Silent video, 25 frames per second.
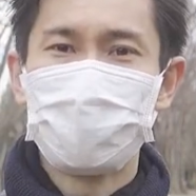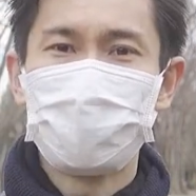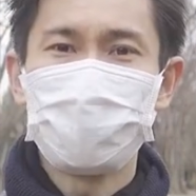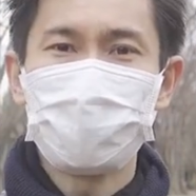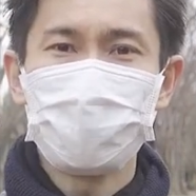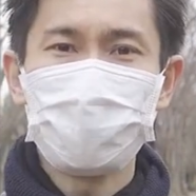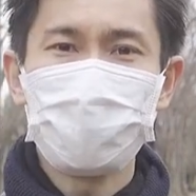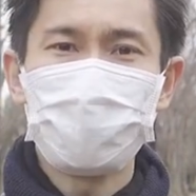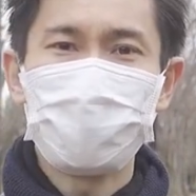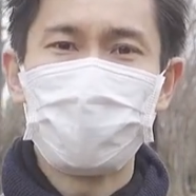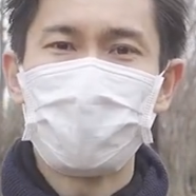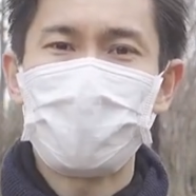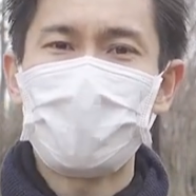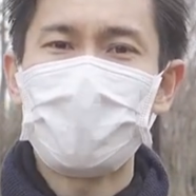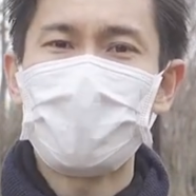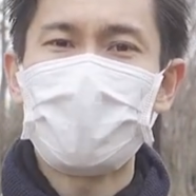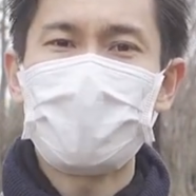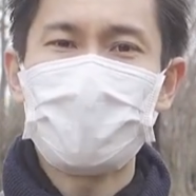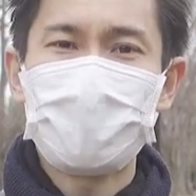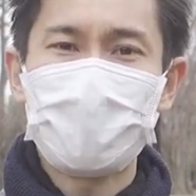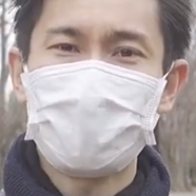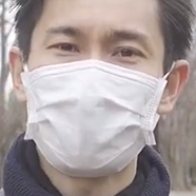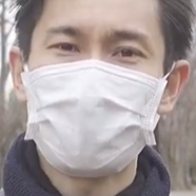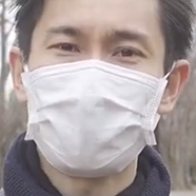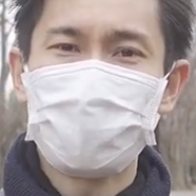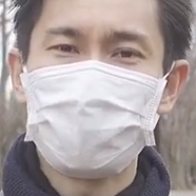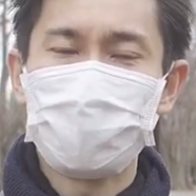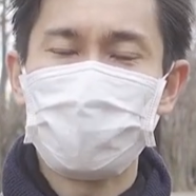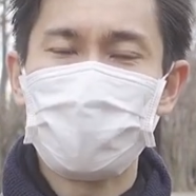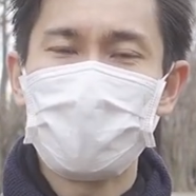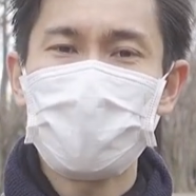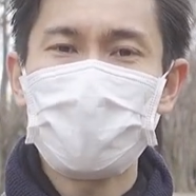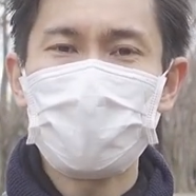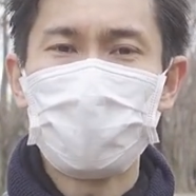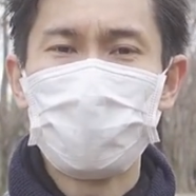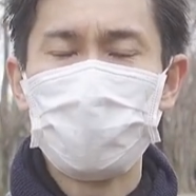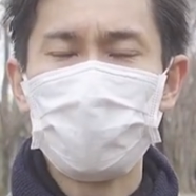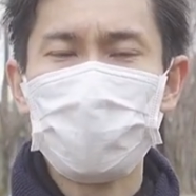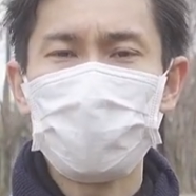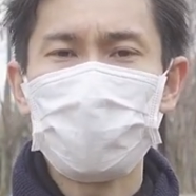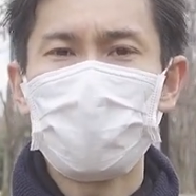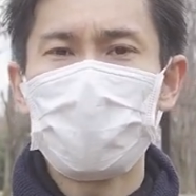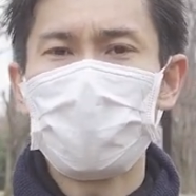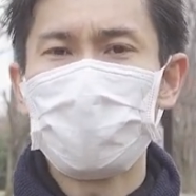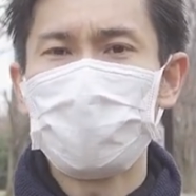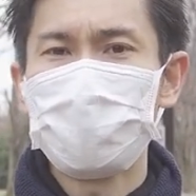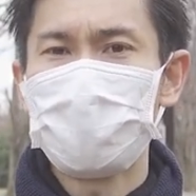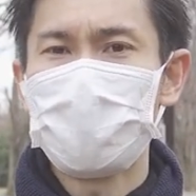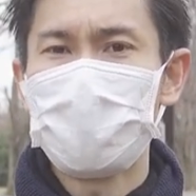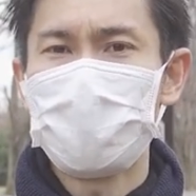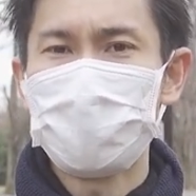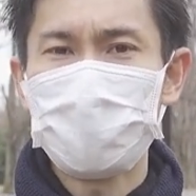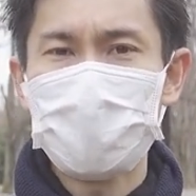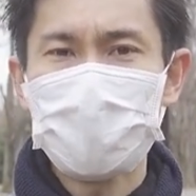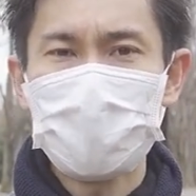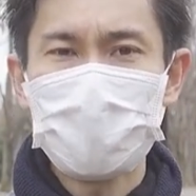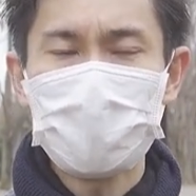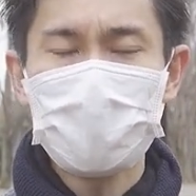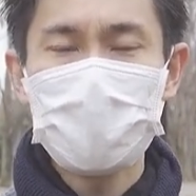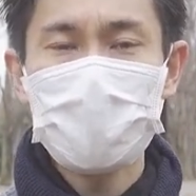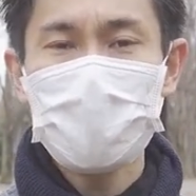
言うほどボケないじゃんって皆さん思うかもしれません。